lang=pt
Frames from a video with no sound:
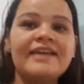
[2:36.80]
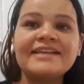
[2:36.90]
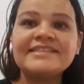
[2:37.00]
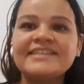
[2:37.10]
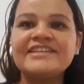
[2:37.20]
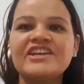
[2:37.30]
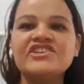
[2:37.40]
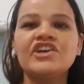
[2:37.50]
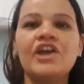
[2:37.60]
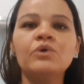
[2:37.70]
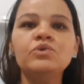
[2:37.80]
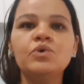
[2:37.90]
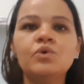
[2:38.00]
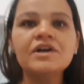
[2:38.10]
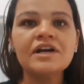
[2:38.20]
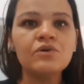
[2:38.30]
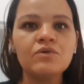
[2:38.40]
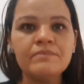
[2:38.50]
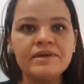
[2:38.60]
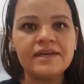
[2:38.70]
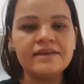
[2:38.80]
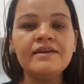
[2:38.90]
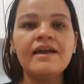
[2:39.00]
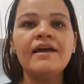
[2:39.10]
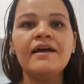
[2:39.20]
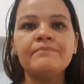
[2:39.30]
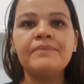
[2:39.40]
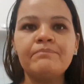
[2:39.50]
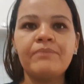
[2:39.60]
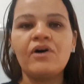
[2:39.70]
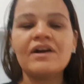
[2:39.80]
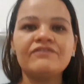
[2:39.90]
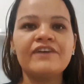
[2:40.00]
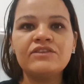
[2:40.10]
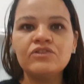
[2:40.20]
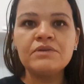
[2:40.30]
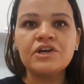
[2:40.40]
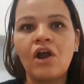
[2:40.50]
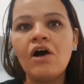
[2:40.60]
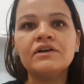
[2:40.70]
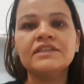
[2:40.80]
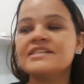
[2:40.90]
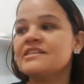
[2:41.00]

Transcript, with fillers: E assim, gente, eu nunca comi pipoca feita no micro-ondas.